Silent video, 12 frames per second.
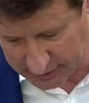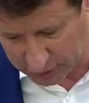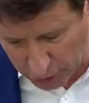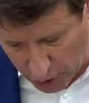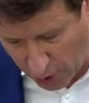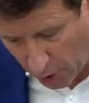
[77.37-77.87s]

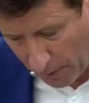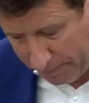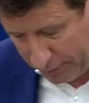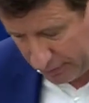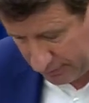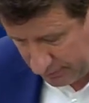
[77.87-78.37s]
de l'Europe.
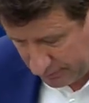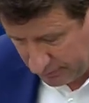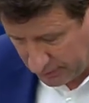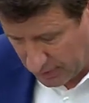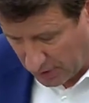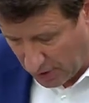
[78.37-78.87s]

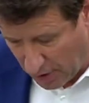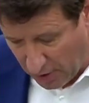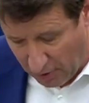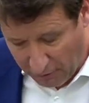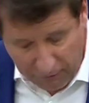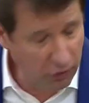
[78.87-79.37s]

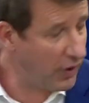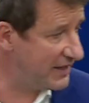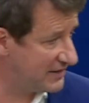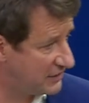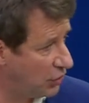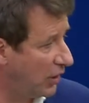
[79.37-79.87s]
Vous
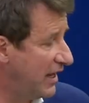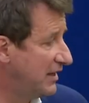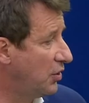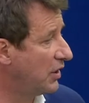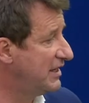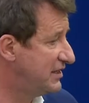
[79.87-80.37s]
resterez
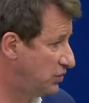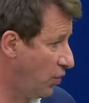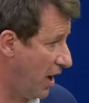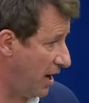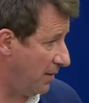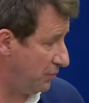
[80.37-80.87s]
dans
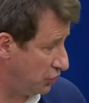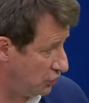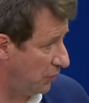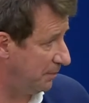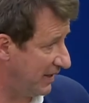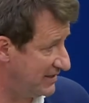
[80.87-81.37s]
l'histoire,
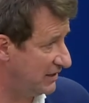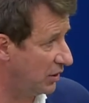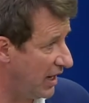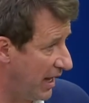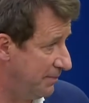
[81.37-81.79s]
Monsieur le Président de la